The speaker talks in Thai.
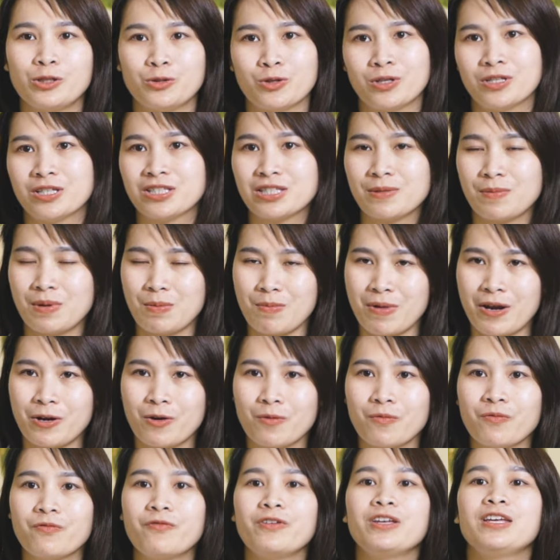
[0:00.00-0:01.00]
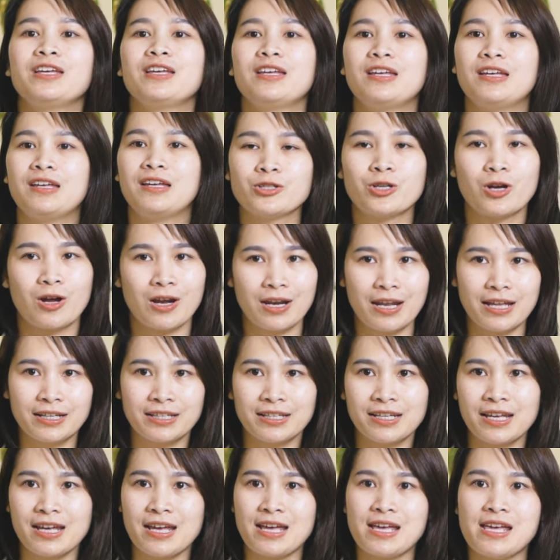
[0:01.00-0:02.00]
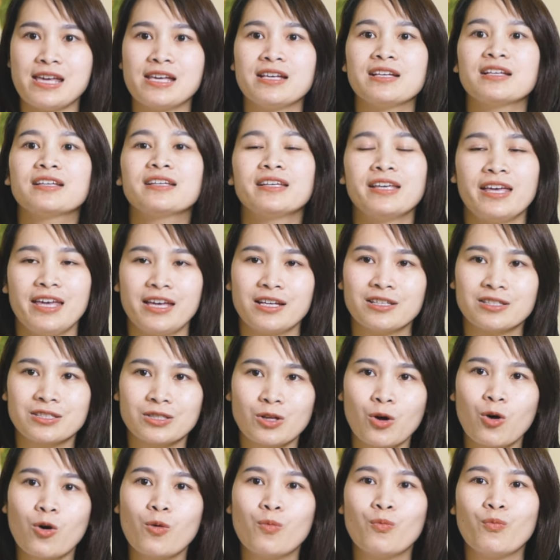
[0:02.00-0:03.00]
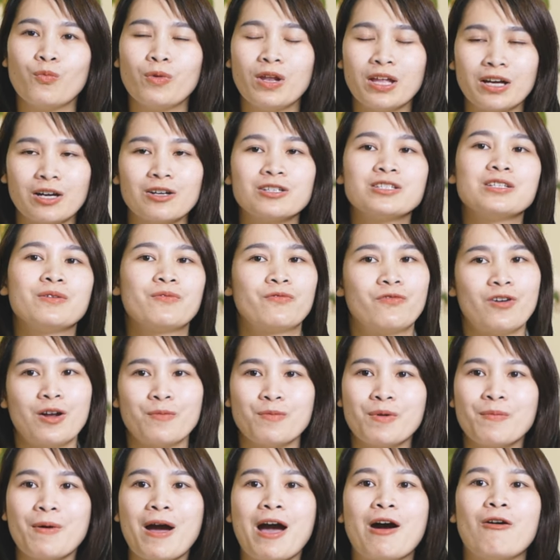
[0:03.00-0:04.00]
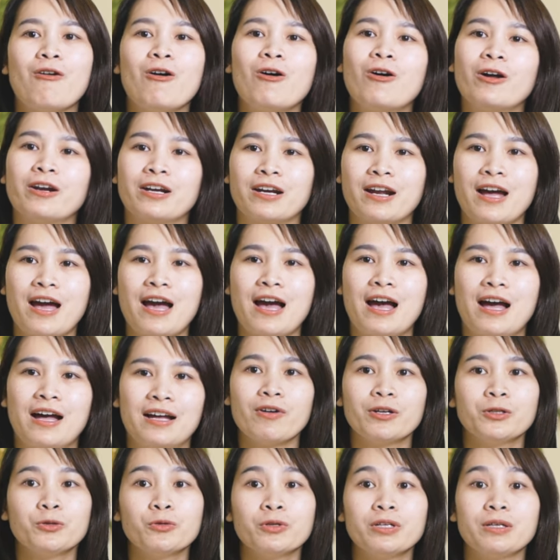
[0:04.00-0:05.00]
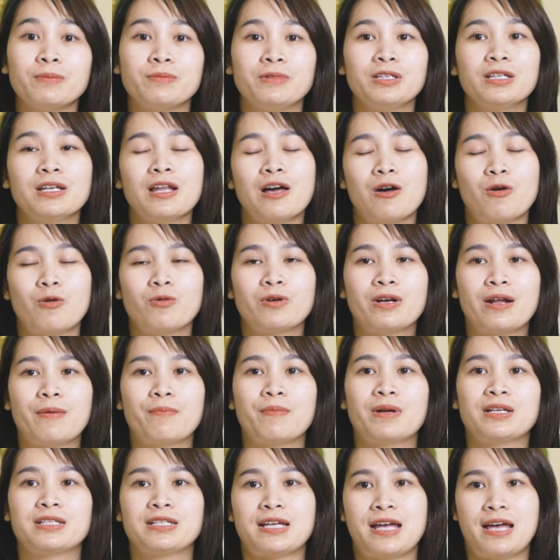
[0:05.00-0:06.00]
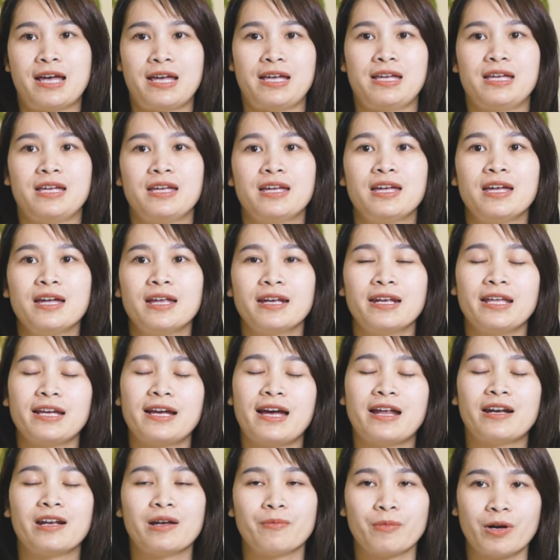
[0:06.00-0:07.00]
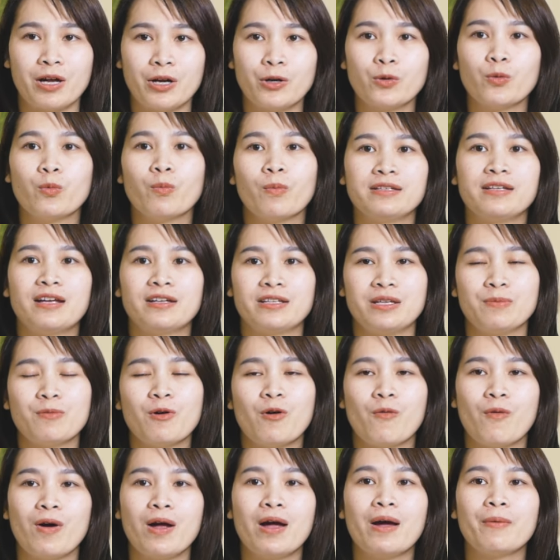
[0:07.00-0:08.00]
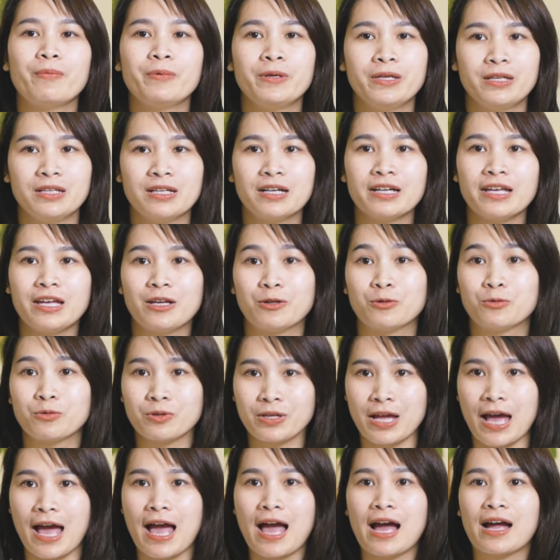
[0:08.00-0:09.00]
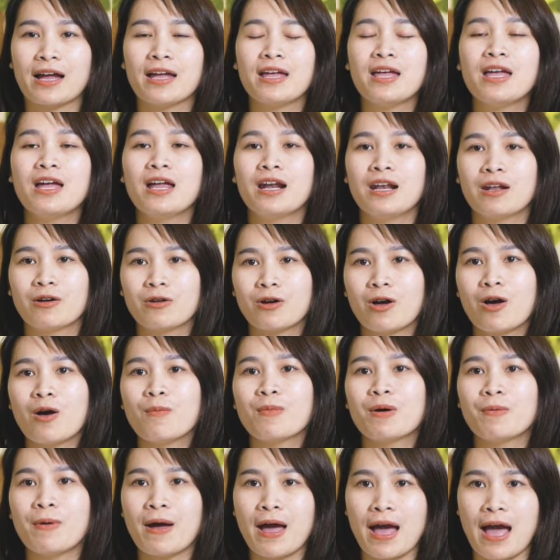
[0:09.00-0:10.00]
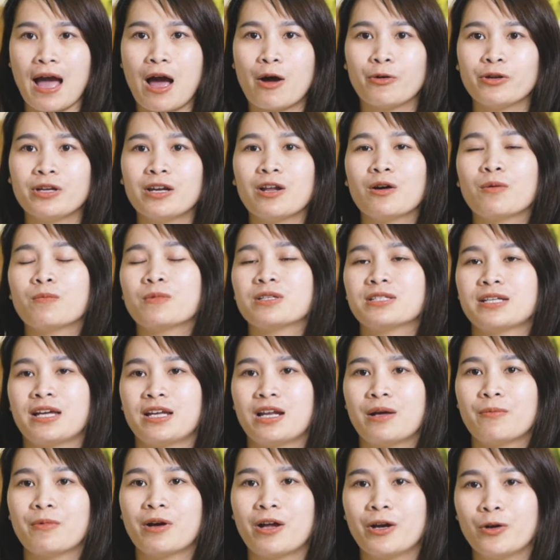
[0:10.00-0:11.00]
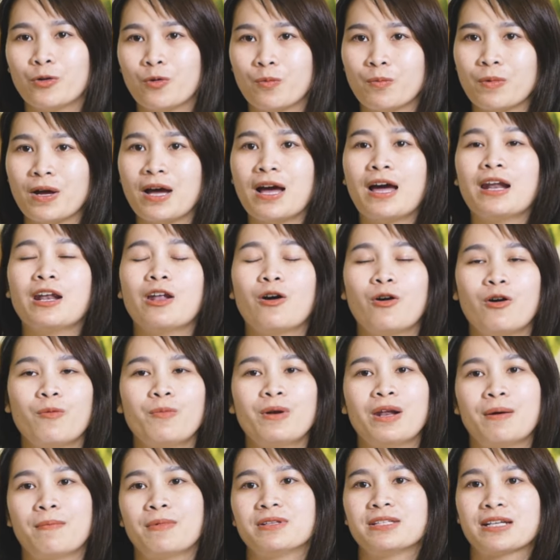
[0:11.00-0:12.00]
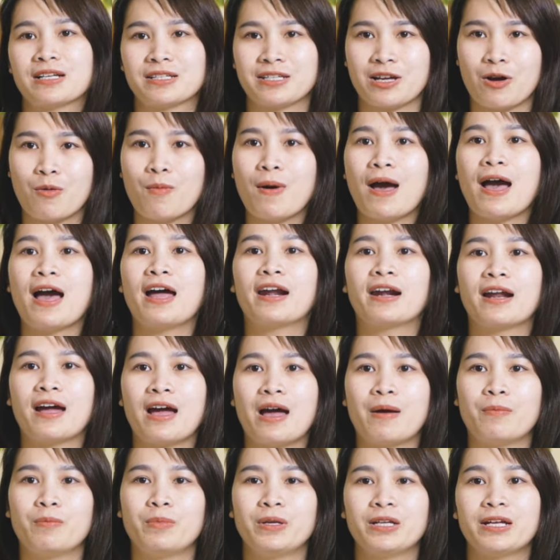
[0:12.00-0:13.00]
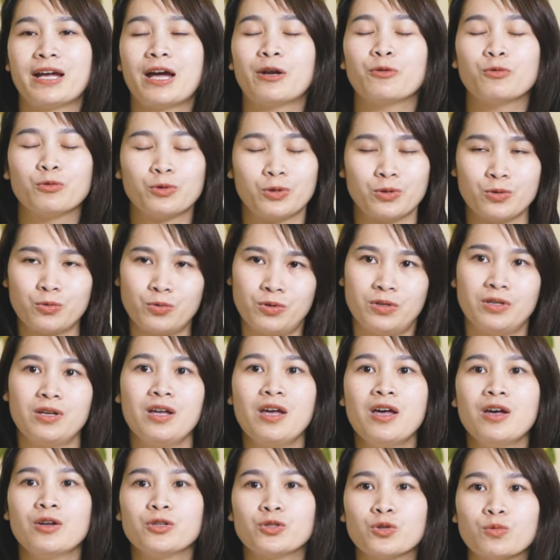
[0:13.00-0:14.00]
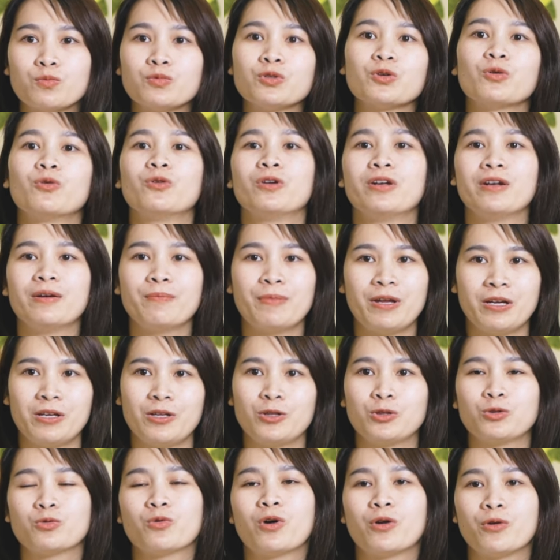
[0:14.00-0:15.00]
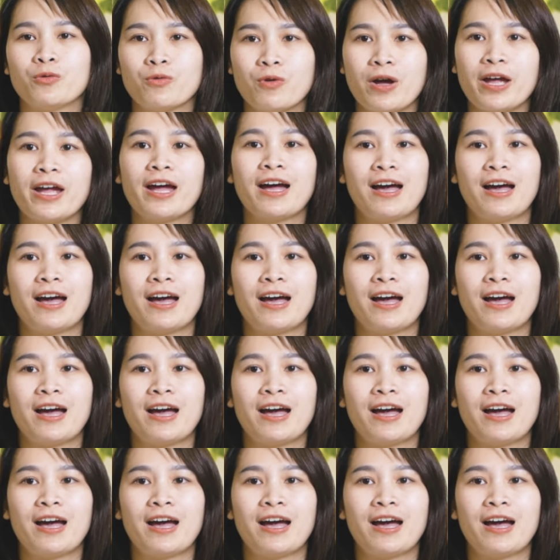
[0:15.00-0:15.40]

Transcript: อีกตัวหนึ่งจะเป็นบานอฟฟี่ช็อกโกแลตเค้กเค้กส้มแล้วก็ชิฟฟ่อนมะพร้าวอ่อนค่ะ วัตถุดิบที่เรานำมาใช้ในการทำขนม อย่างที่บอกว่าพี่เลือกเองทุกอย่างแล้วก็มะพร้าวที่เรามาใช้ทำขนมนะคะ เราก็ไปรับมาจากชาวบ้านค่ะ เป็นการอุดหนุนชุมชนไปในตัวด้วย